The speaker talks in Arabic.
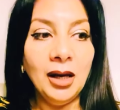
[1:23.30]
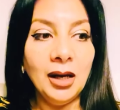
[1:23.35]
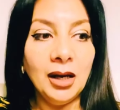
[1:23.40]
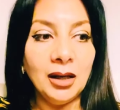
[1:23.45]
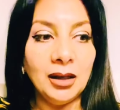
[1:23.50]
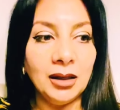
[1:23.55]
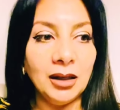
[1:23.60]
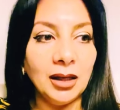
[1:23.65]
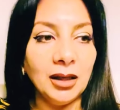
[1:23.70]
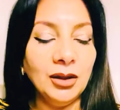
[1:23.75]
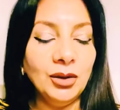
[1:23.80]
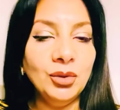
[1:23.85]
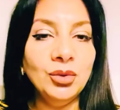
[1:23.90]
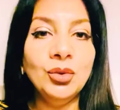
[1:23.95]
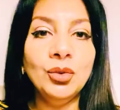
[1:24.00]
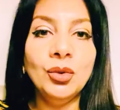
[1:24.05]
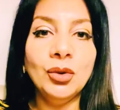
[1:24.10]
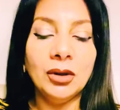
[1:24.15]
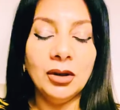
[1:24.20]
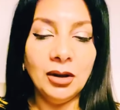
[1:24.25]

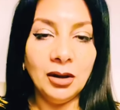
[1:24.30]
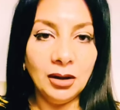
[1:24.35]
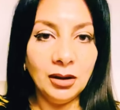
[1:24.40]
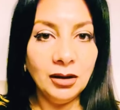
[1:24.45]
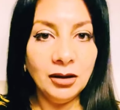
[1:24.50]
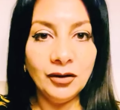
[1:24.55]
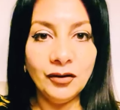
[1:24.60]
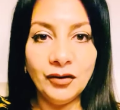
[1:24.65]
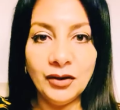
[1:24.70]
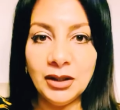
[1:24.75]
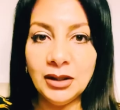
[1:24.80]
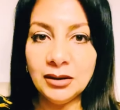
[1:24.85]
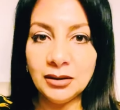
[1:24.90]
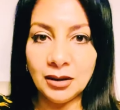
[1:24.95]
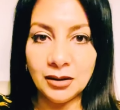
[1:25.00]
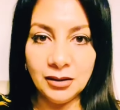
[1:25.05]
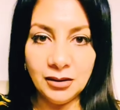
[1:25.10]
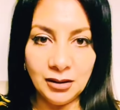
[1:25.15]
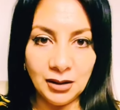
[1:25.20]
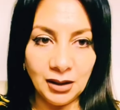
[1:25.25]
لأنه خرج في
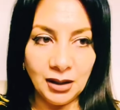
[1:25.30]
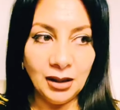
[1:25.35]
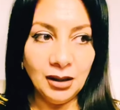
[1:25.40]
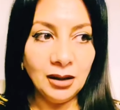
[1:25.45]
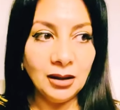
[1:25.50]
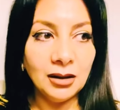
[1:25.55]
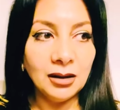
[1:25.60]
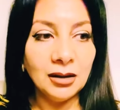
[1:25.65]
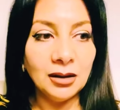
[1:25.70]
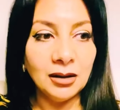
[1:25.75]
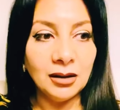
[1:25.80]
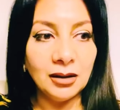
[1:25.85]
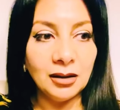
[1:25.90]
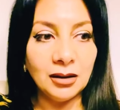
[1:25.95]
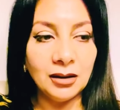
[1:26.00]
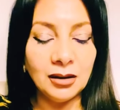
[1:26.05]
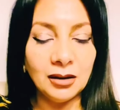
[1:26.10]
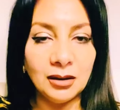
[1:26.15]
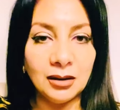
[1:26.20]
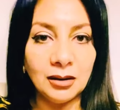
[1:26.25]
تصريح
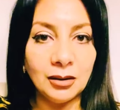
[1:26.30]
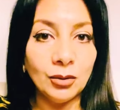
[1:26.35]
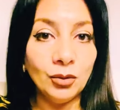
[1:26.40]
آه،